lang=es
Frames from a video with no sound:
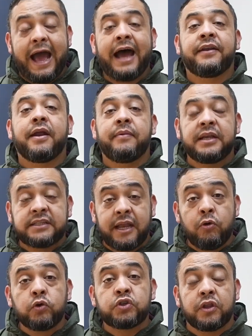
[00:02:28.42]
a través
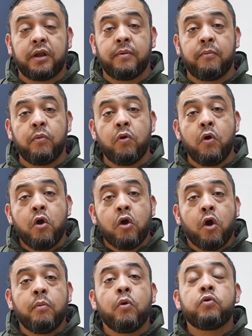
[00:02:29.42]
del uso del bambú
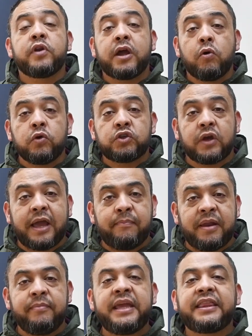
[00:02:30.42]
como un recurso que
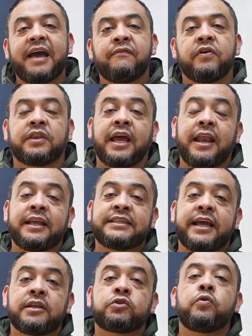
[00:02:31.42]
permita
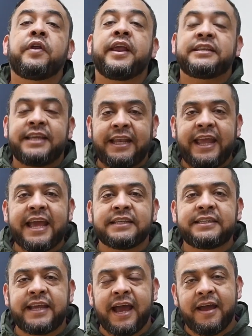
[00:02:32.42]
fortalecer su
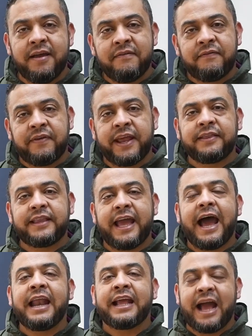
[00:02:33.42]
resiliencia
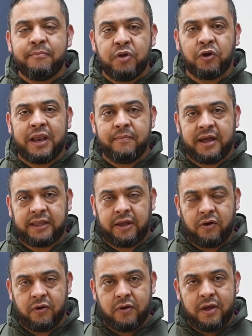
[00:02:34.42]
frente al cambio
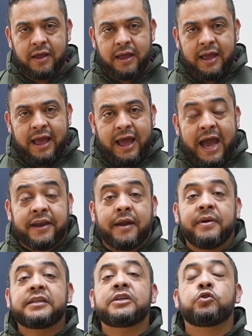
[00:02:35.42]
climático. A
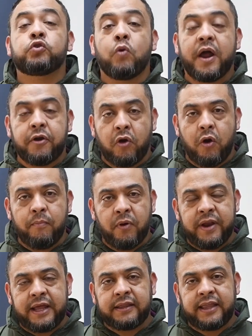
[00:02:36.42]
través de sus cuatro
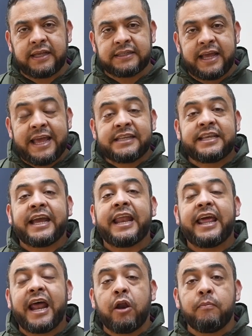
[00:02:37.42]
componentes se
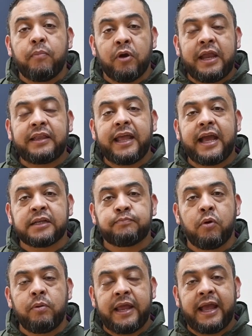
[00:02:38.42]
generaron políticas
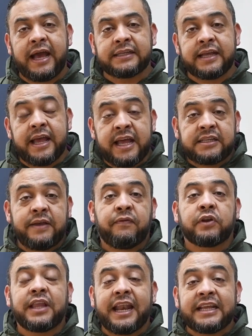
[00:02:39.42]
públicas, se
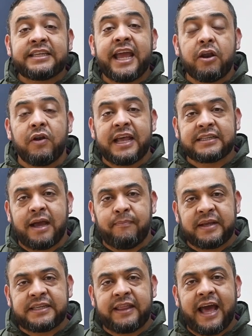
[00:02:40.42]
fortalecieron las
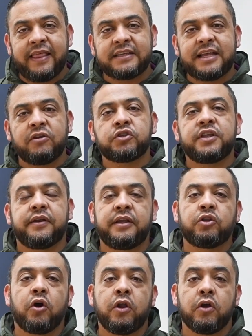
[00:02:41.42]
capacidades en los
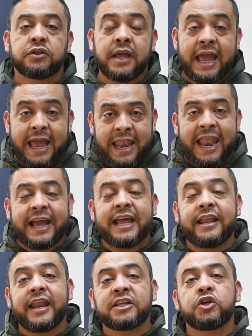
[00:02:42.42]
territorios, la
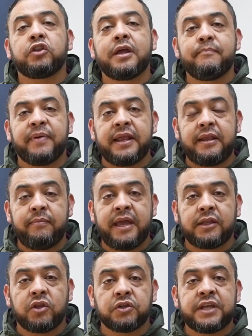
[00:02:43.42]
generación de
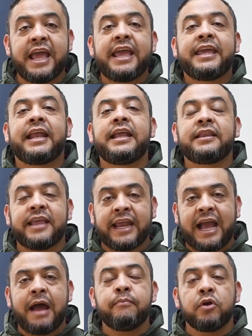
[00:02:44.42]
emprendimientos y el
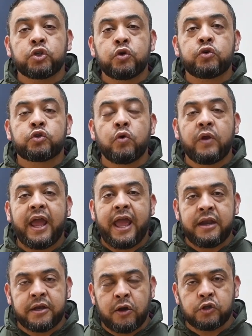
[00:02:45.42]
intercambio sur-sur
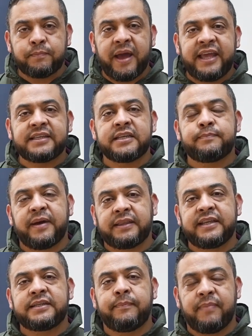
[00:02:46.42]
entre los países
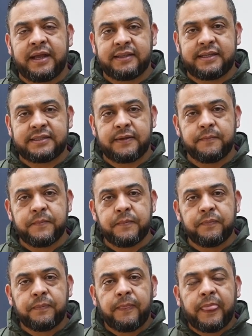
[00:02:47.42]
participantes.
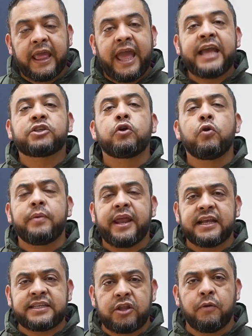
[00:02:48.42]
Esto no
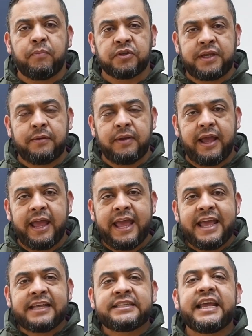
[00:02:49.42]
hubiera sido posible
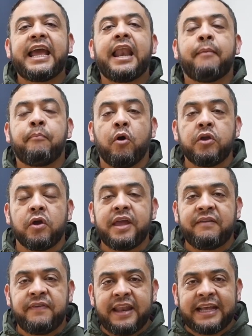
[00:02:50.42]
sin el apoyo y
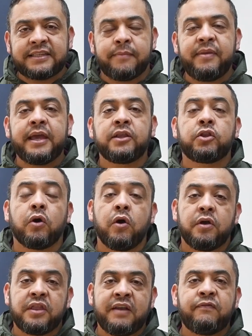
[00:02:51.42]
el
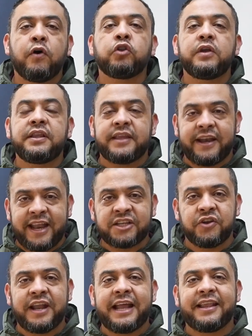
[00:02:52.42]
financiamiento del Fondo
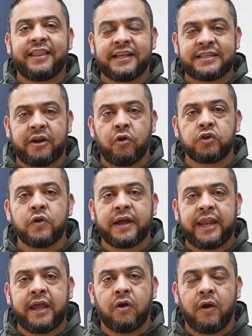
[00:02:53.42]
Internacional de Desarrollo
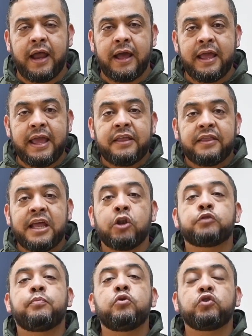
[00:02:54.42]
Agrícola, de
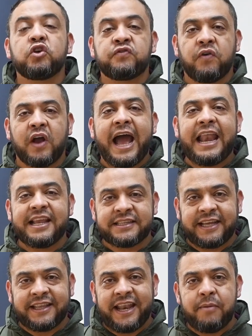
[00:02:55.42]
los puntos focales
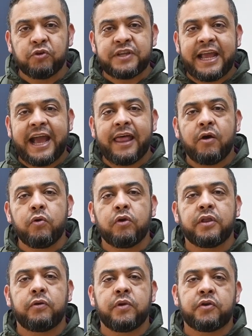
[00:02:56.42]
que tenemos en cada uno
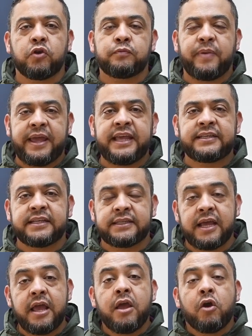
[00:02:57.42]
de nuestros países,
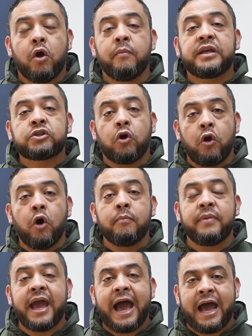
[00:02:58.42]
como es
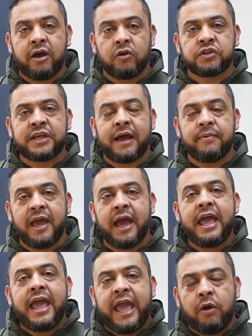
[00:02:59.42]
Colombia,
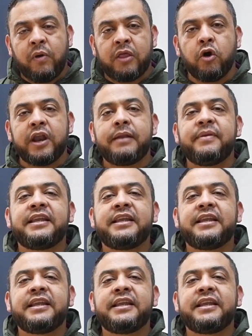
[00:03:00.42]
Agrosavia, Ecuador, el